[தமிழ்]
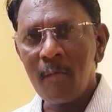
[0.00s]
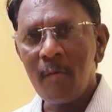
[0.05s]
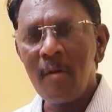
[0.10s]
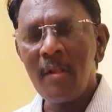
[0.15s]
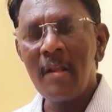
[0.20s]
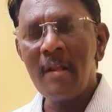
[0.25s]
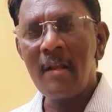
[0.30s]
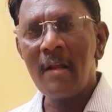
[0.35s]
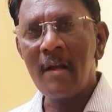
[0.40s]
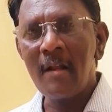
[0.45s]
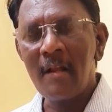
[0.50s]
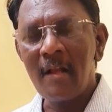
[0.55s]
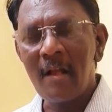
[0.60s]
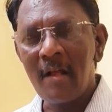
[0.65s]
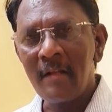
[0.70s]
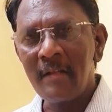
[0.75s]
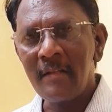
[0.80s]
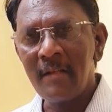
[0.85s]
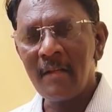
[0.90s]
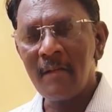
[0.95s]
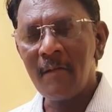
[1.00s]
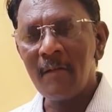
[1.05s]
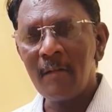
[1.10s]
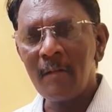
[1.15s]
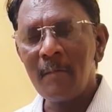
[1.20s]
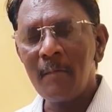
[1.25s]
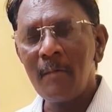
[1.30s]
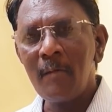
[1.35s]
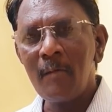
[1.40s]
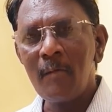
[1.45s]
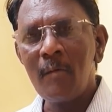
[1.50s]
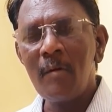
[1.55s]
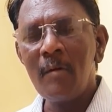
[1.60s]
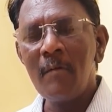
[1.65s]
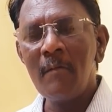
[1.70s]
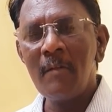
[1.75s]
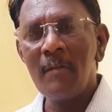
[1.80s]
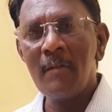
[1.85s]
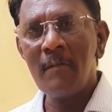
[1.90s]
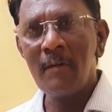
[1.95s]
கோடியை நாங்கள் ஆட்சிக்கு வந்தபோது
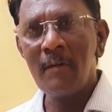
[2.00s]
கொண்டு வந்து